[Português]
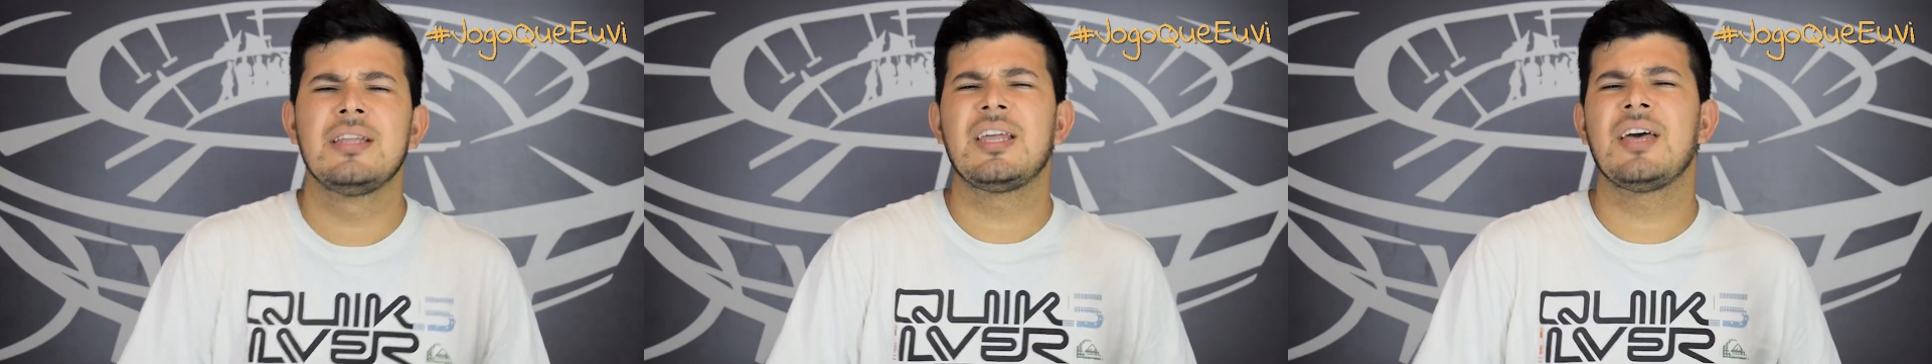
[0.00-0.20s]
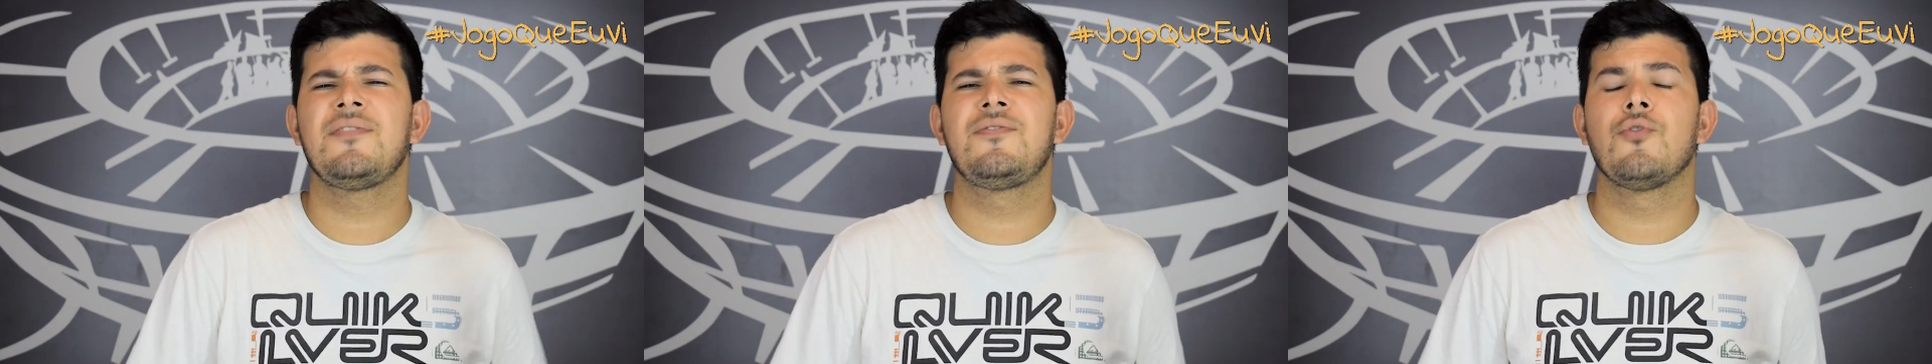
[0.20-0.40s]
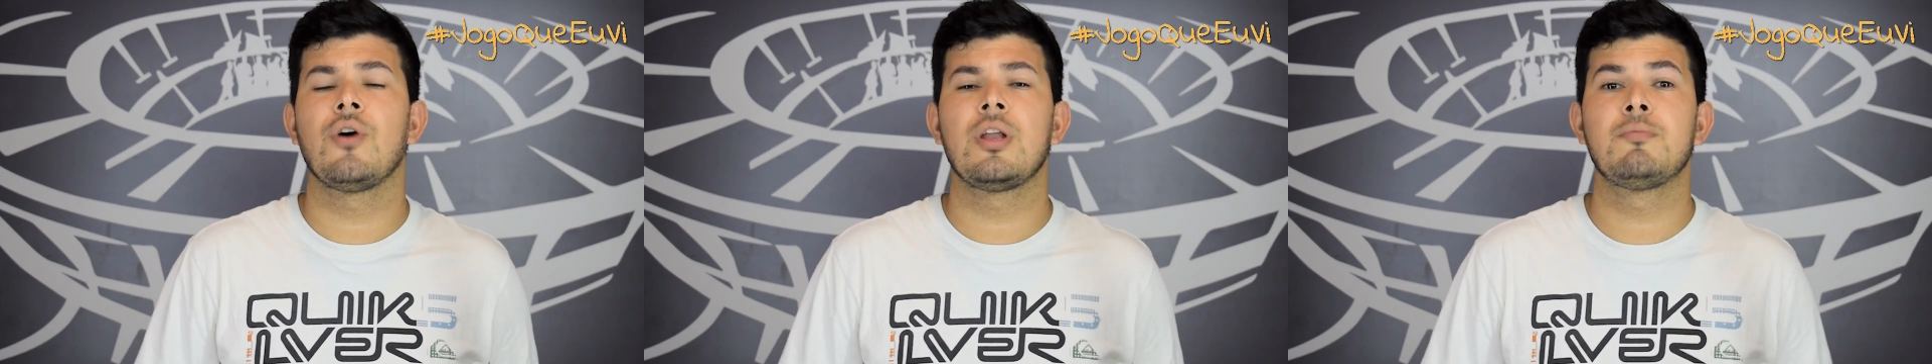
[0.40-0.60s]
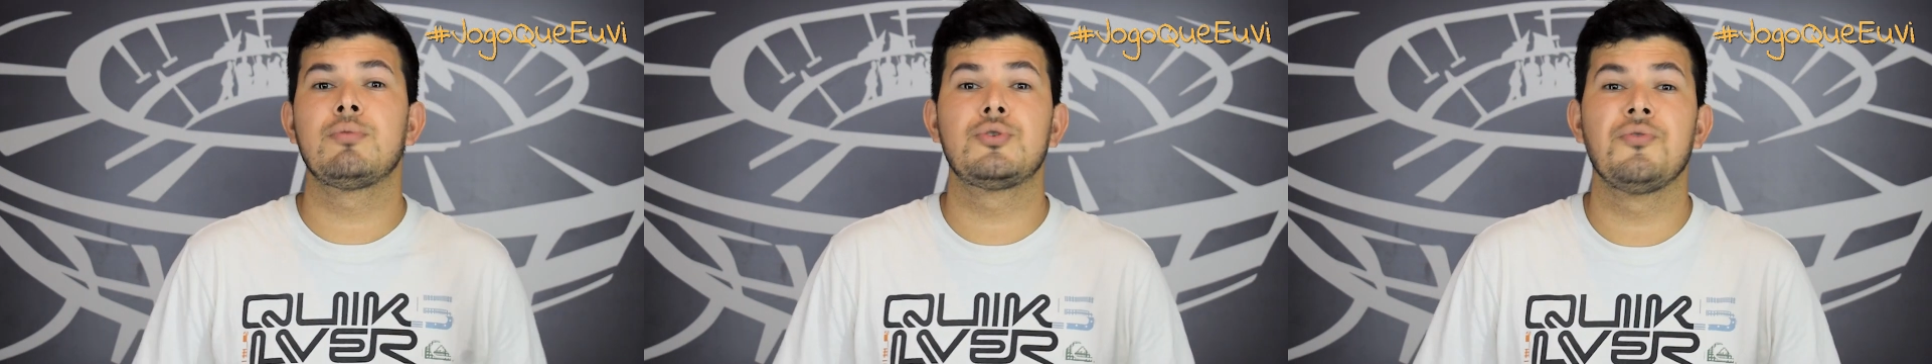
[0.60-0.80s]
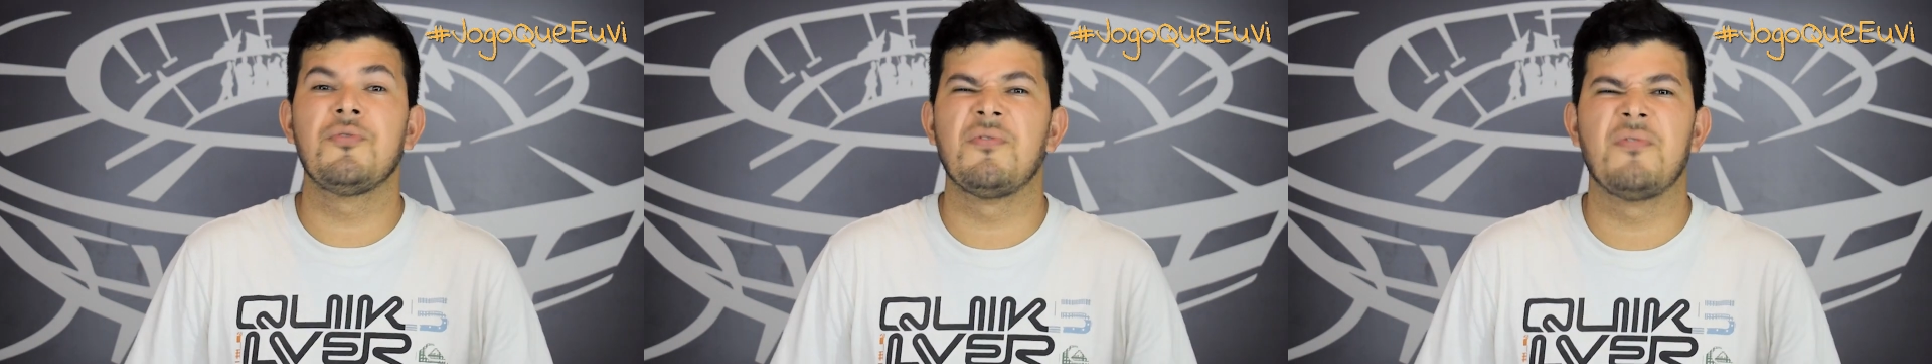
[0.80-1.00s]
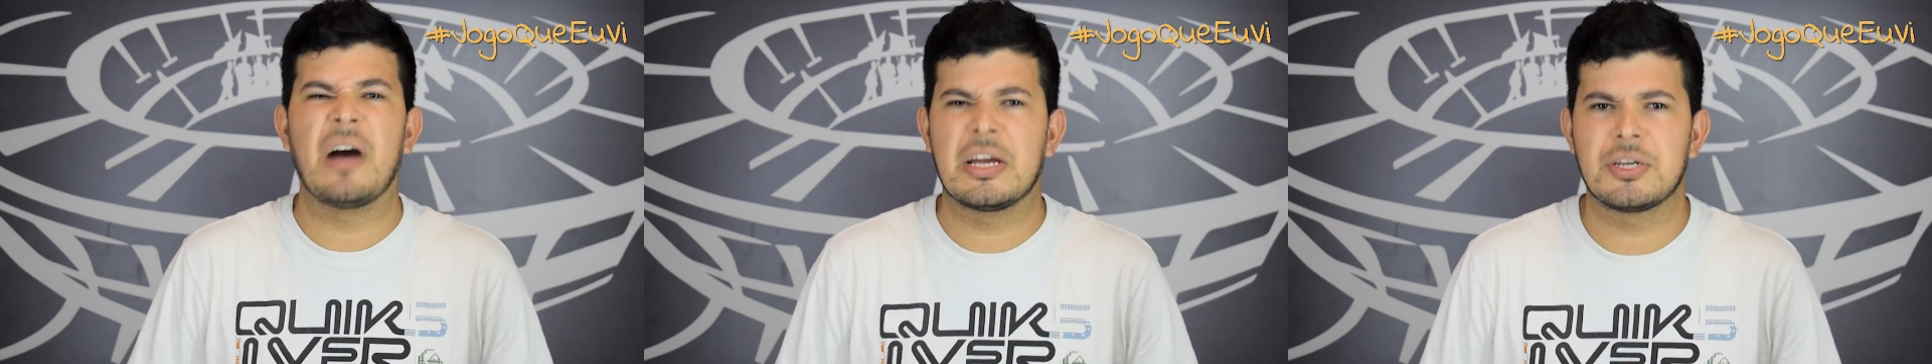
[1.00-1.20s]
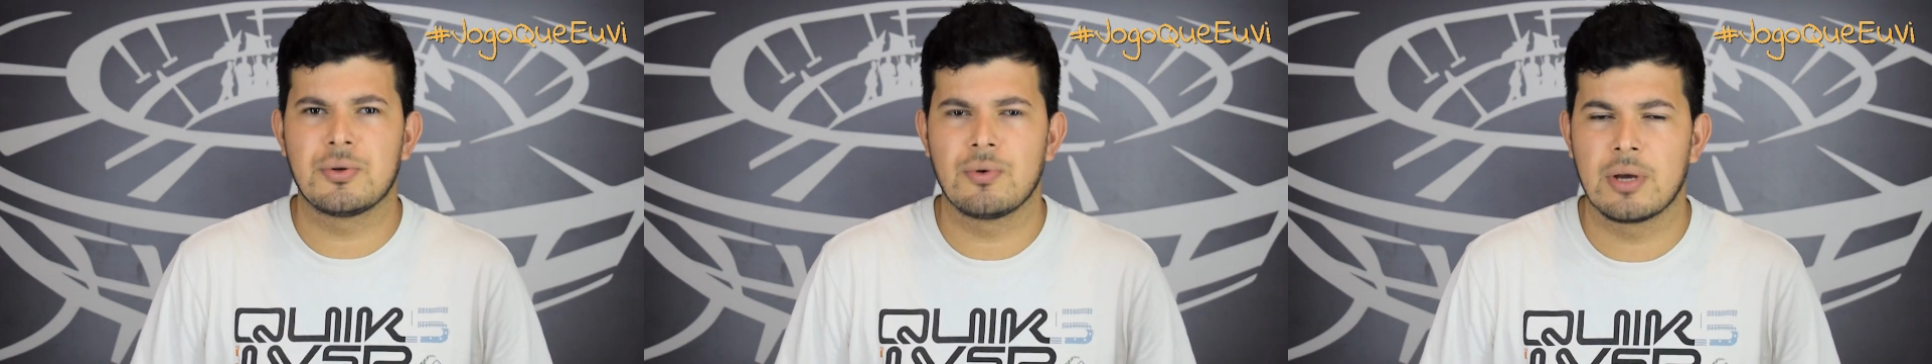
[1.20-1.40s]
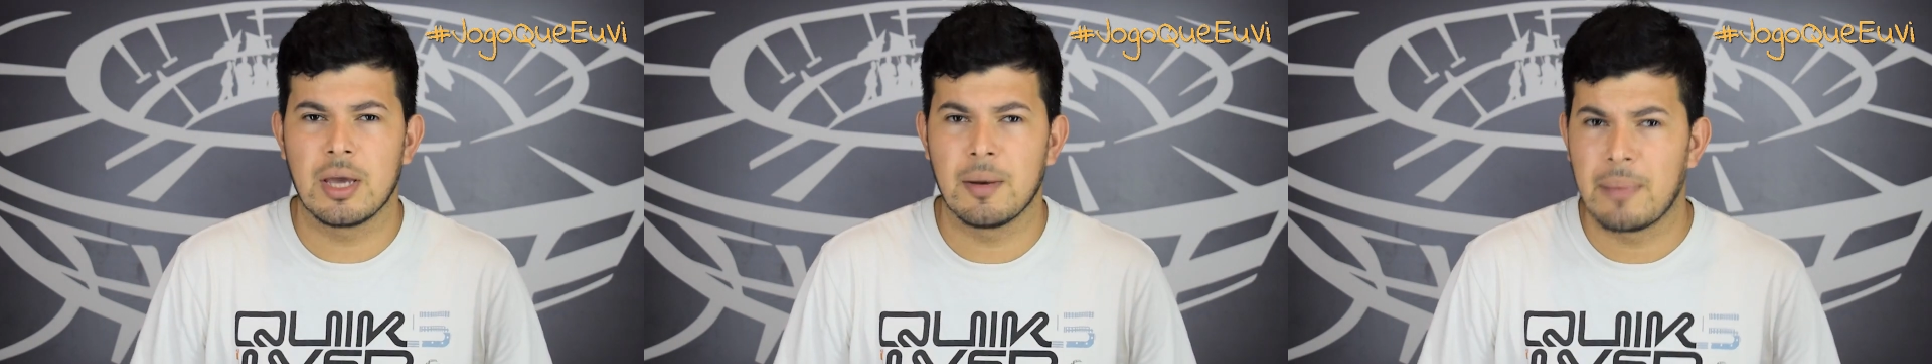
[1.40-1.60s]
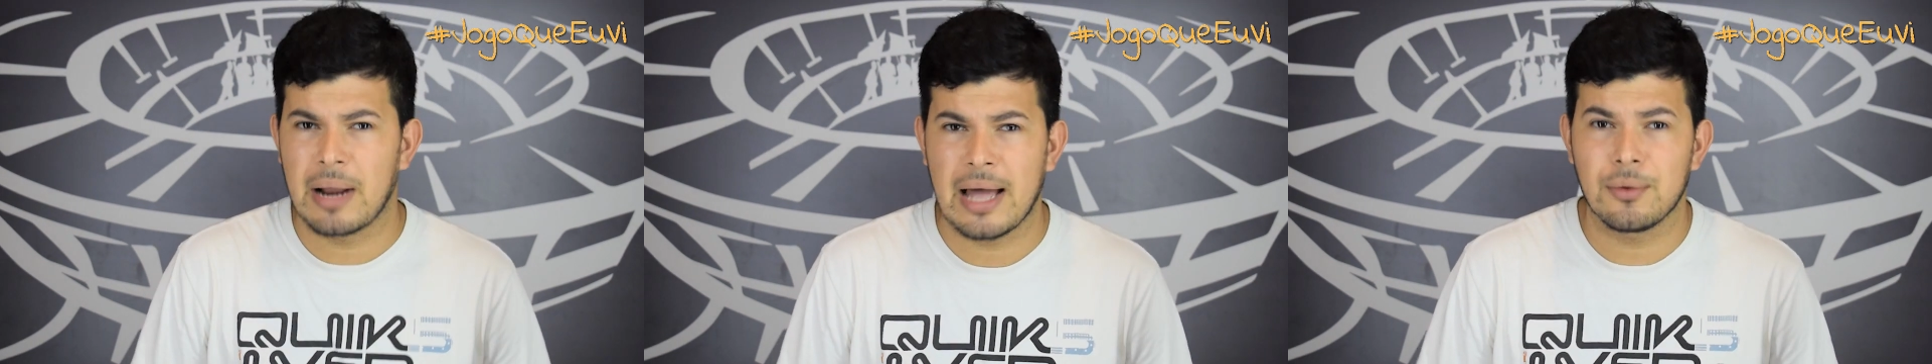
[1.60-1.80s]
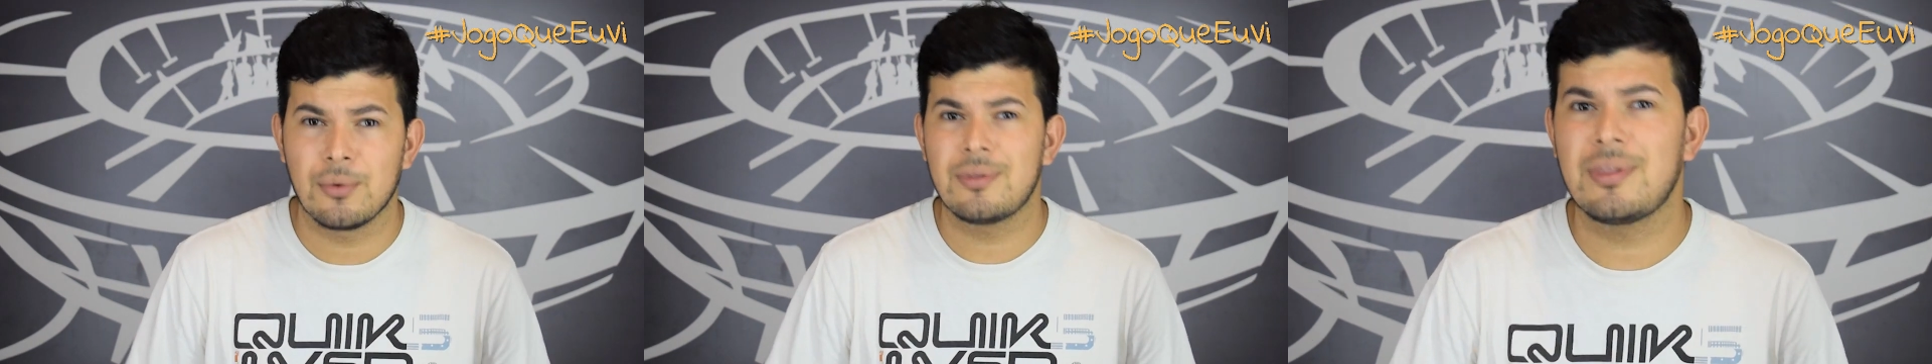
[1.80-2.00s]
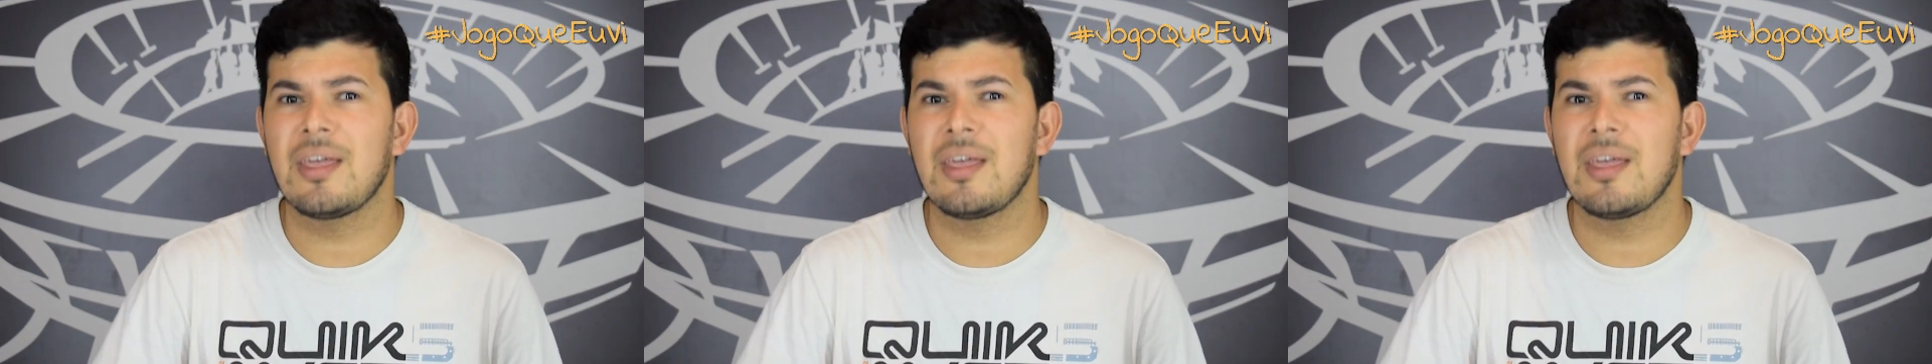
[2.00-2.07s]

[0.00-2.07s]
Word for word: teve ônibus do Vasco quebrado,